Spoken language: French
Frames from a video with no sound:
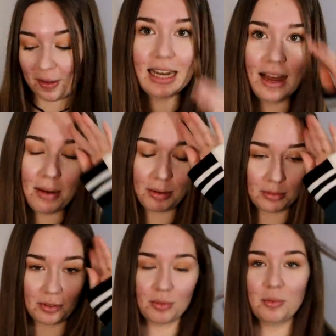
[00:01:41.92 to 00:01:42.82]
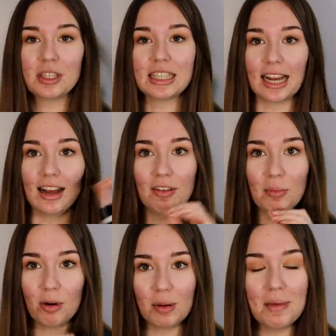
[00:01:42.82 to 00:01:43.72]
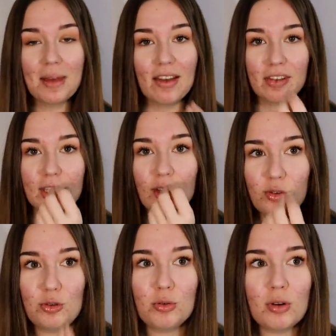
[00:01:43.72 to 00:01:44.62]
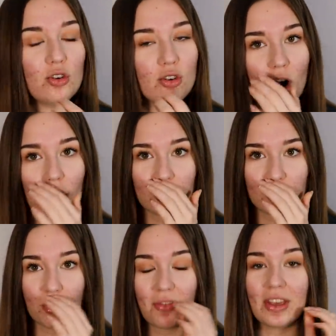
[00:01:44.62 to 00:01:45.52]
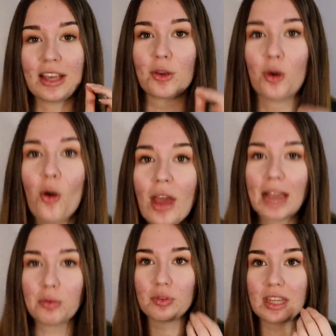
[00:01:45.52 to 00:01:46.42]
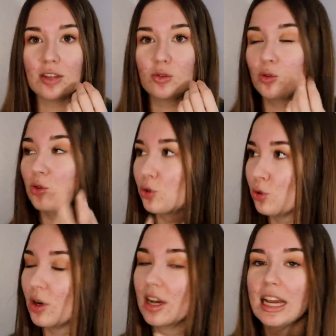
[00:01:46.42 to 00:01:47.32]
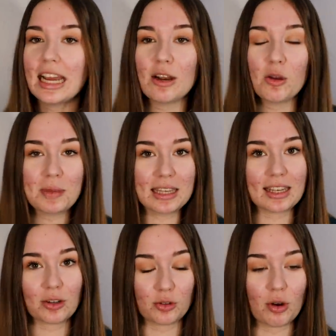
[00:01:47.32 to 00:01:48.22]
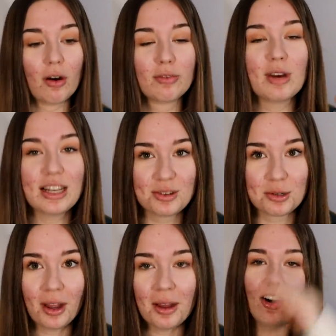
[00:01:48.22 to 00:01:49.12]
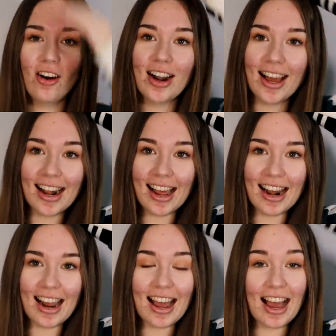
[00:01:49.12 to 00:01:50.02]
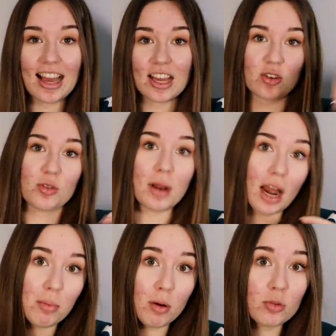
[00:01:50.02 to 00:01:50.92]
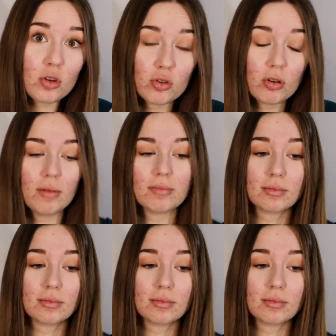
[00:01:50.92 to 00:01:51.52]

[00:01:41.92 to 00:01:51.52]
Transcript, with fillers: Et là par contre en ce moment j'ai grave un problème avec Joule. Genre je fais que écouter du Joule. Et le pire c'est quand je suis en voiture, oh là là là là, je mets l'album de Joule.